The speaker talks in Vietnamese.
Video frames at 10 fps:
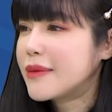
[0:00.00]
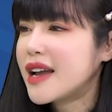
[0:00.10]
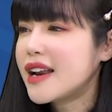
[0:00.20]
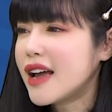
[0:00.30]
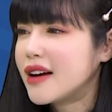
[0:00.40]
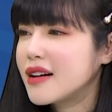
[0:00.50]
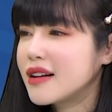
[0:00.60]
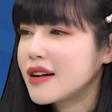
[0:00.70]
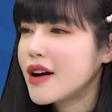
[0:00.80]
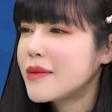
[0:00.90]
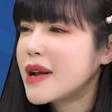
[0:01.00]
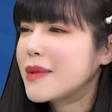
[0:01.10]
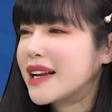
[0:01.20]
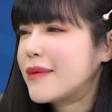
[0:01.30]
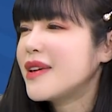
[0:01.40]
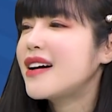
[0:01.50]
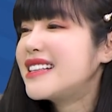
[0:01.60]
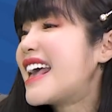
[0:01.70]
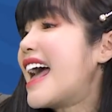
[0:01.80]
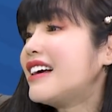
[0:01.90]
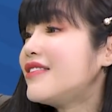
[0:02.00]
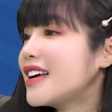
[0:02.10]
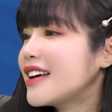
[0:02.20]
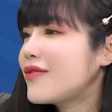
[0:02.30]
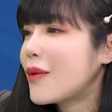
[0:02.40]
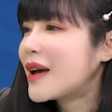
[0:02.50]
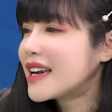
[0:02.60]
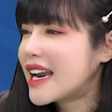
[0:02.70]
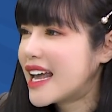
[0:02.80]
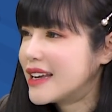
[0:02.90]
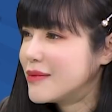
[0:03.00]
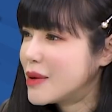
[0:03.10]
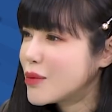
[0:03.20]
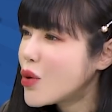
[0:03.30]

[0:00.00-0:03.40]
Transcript: cảm thấy là hôm nay mình cảm thấy hơi chán với cái phong cách này, mình